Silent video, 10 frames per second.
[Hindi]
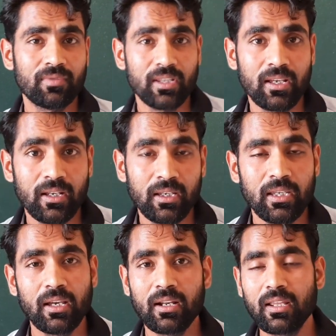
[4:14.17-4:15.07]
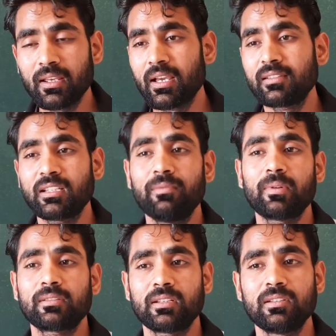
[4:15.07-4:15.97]
सिर्फ ये है कि यार एक ऐसा
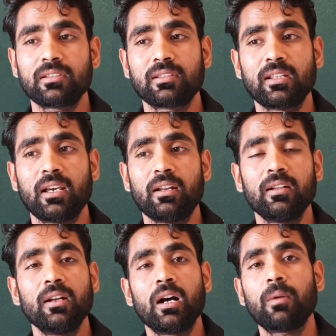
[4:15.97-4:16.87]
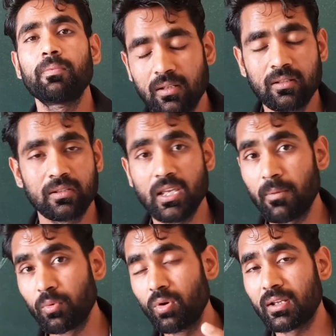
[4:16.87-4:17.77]
पर्सन जिसने यार अब क्या
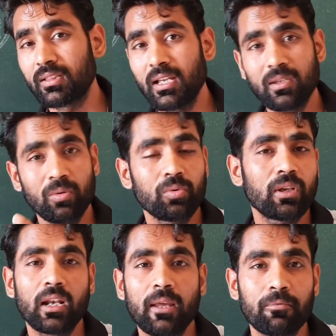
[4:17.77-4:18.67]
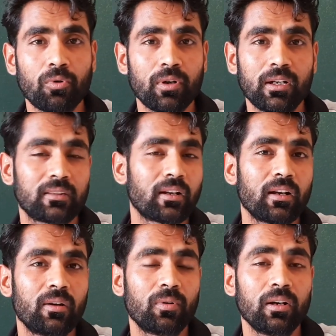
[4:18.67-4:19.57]
आपको लगता है कि उनके लाइफ को कोई ख़तरा
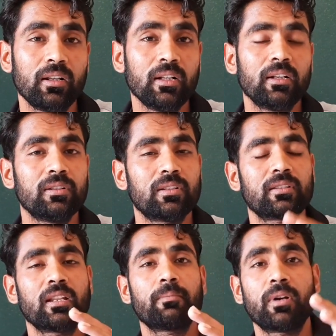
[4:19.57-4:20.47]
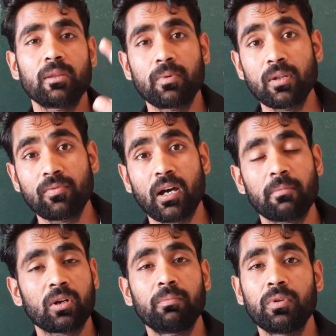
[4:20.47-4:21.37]
ना हुआ जिसने बड़ी बड़ी
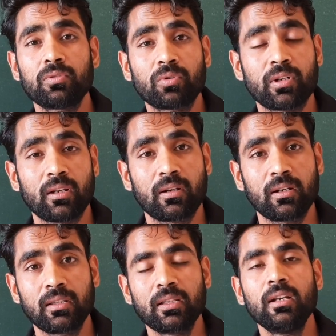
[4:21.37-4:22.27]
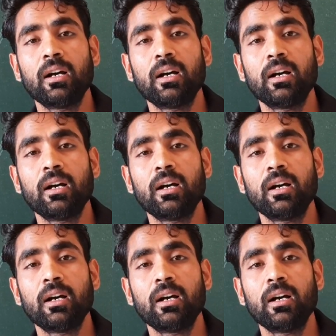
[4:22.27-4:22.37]
फार्मा कंपनीज को टक्कर दी